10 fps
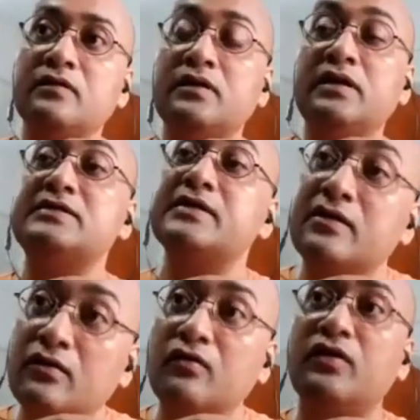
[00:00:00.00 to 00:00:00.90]
নিজের
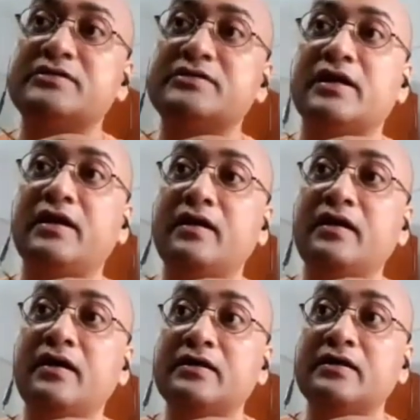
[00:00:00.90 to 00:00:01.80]
রোগ হয়েছে
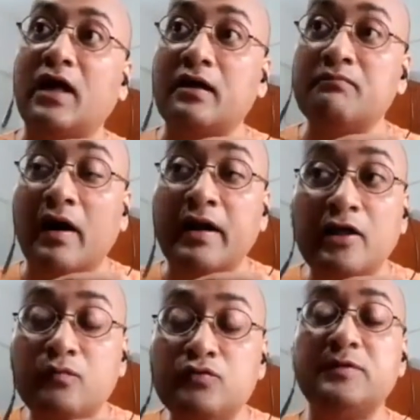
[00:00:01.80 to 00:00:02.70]
তার মানে কি
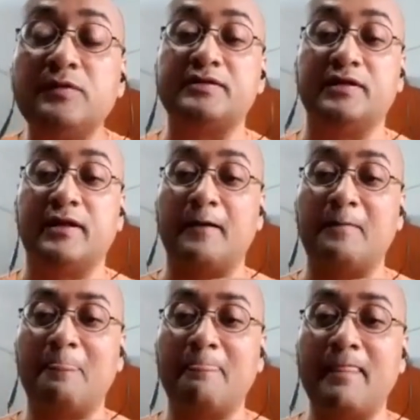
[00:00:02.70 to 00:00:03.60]
বুঝতে পারছেন না
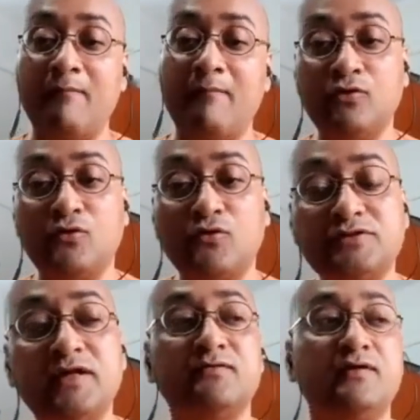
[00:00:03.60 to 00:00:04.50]
এমন
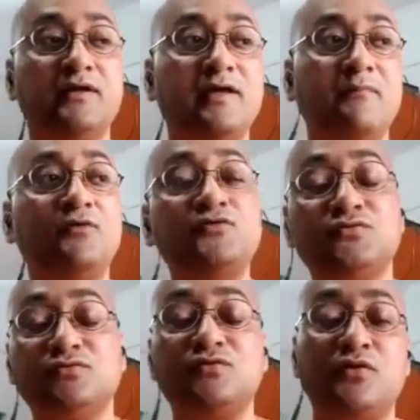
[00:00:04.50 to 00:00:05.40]
রসিক উনি এমন
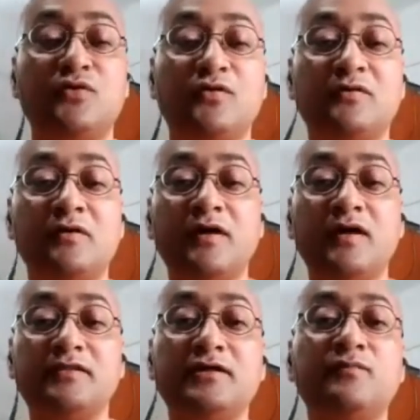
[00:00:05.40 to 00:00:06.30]
সুন্দর লোক
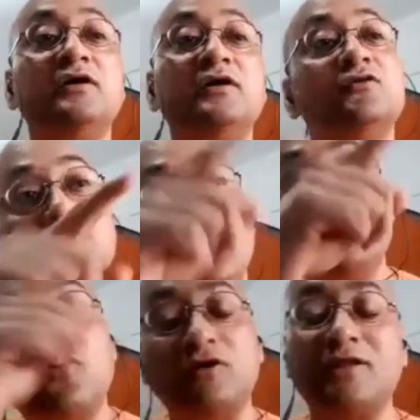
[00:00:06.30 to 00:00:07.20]
তিনি বলছেন তোমরা একটু
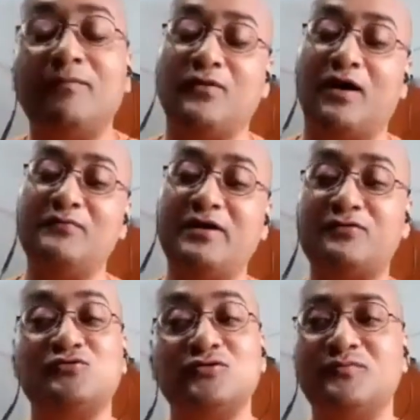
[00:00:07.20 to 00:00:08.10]
কথা বলো আমি একটু
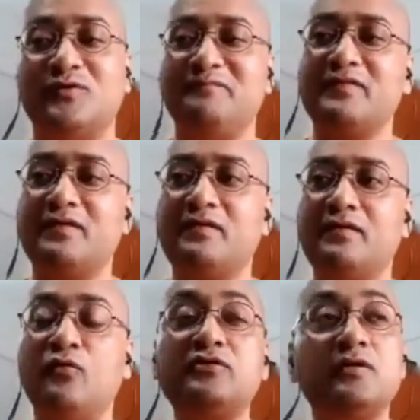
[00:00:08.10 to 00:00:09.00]
শুনবো
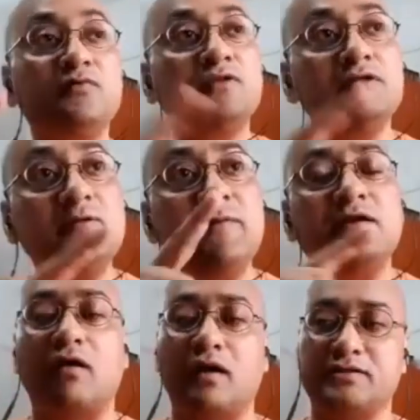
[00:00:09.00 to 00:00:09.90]
ওদের মধ্যে ডিবেট
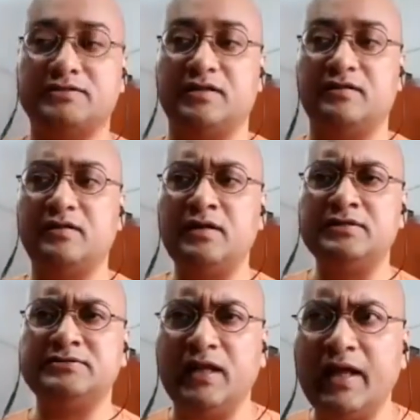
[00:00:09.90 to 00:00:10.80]
করাচ্ছেন
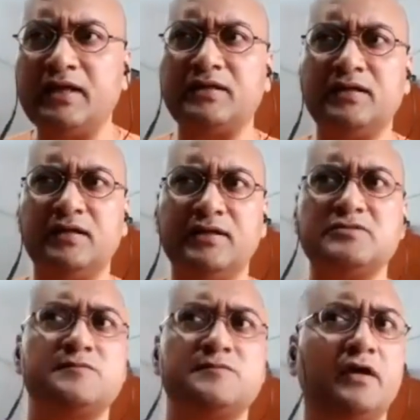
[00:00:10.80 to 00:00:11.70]
যে লেট দেম
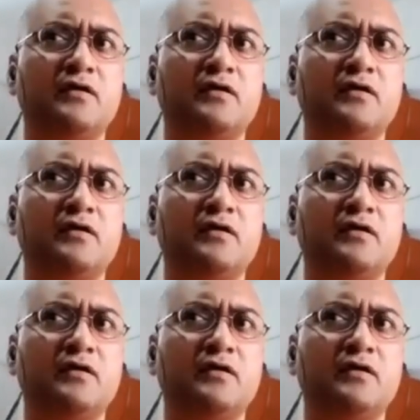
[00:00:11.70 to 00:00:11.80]
স্পিক